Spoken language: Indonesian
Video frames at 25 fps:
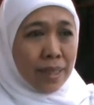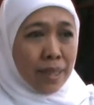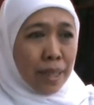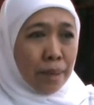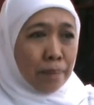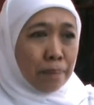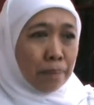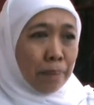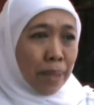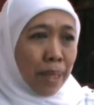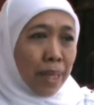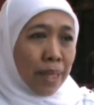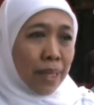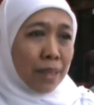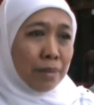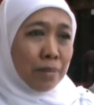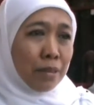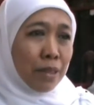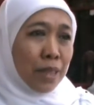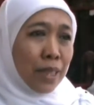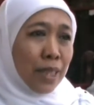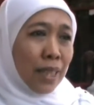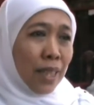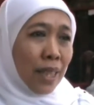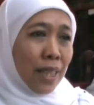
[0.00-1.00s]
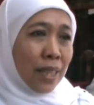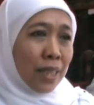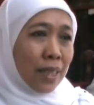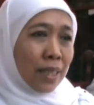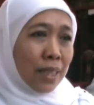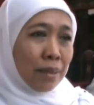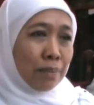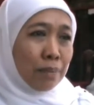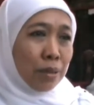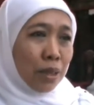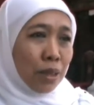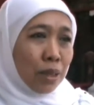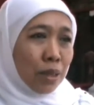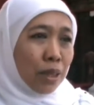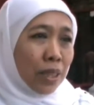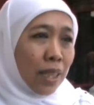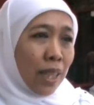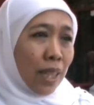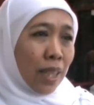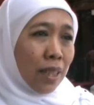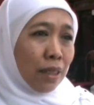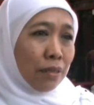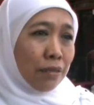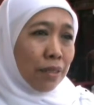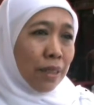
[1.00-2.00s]
sampai kemudian
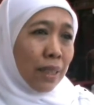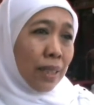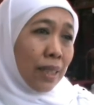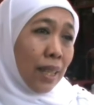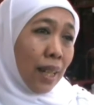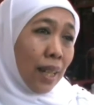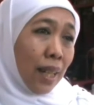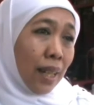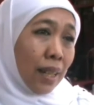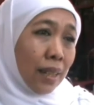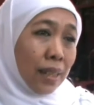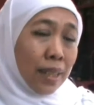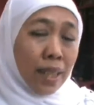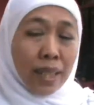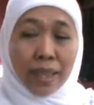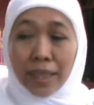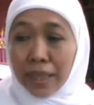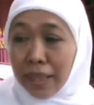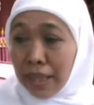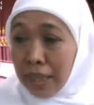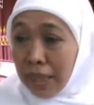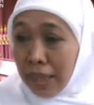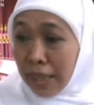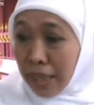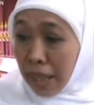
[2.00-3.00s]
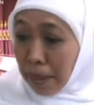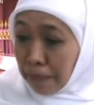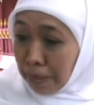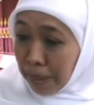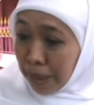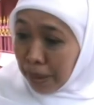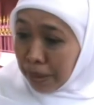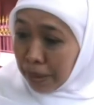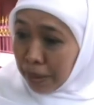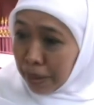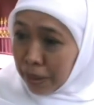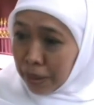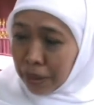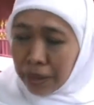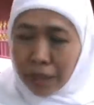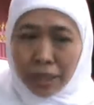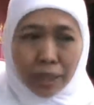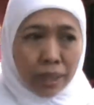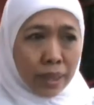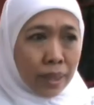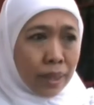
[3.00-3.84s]
keputusan final dari KPU.